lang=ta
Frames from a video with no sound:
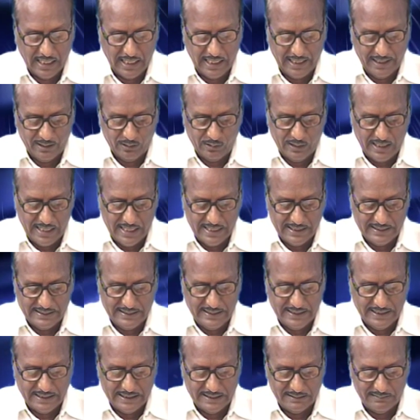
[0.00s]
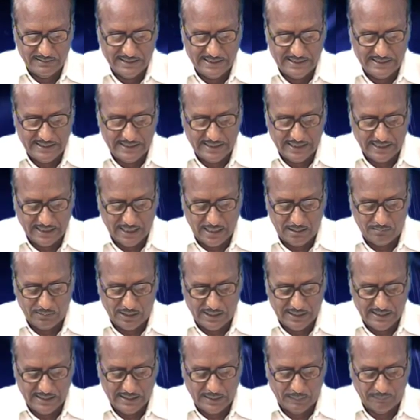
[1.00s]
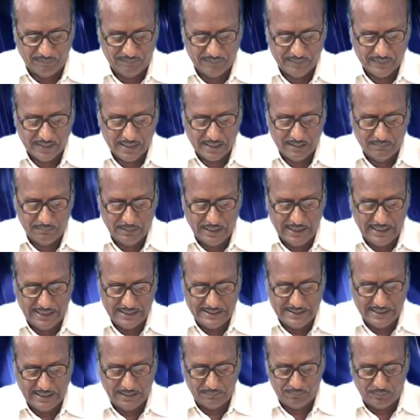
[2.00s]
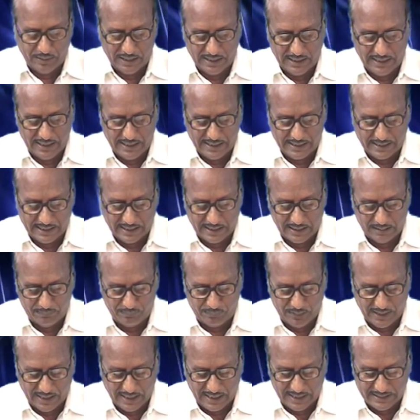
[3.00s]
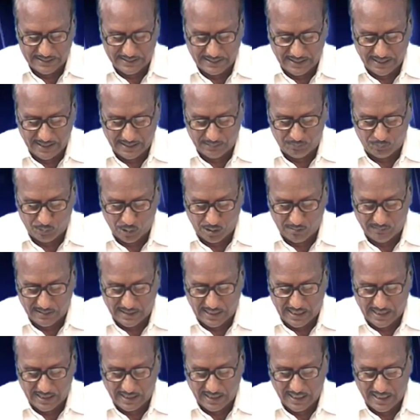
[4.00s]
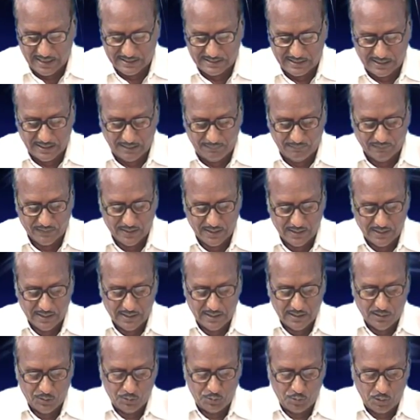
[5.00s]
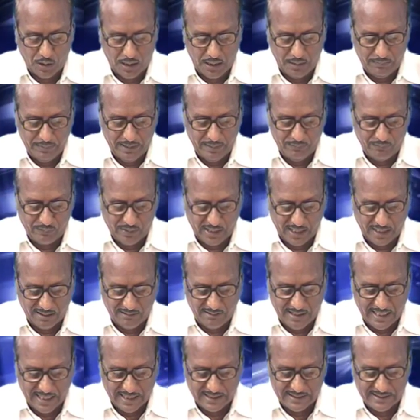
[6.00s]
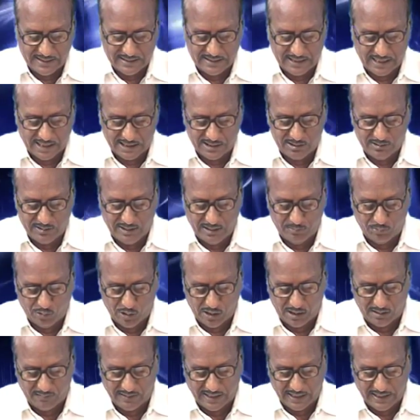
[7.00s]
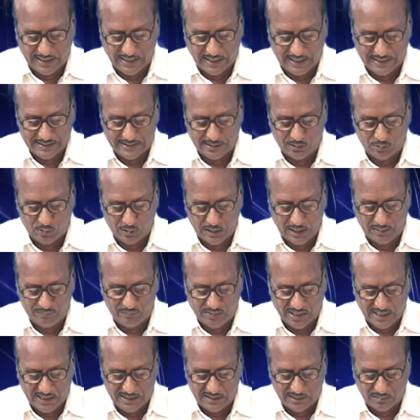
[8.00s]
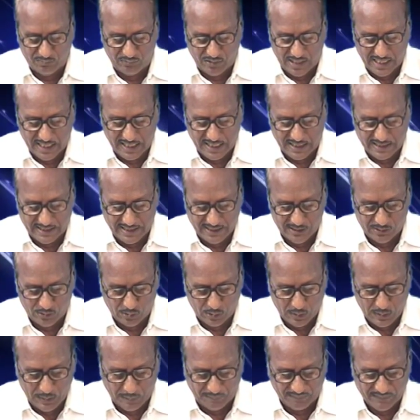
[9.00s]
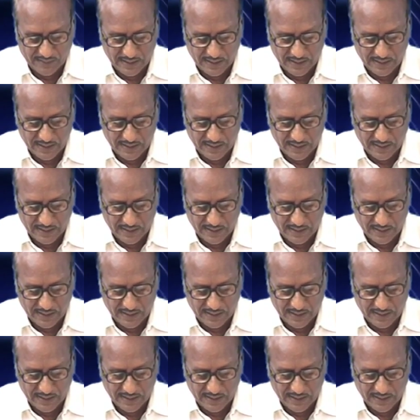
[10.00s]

ஆயிரத்தி தொள்ளாயிரத்தி எழுபத்தி ஏழாம் ஆண்டு மலேசிய பல்கலைக்கழக பேராசிரியர் புலவர் அருணாசலம் சுவாமி பிரணவானந்த சரஸ்வதி போன்றவர்கள் அந்த நூலை படித்து பாராட்டியதோடு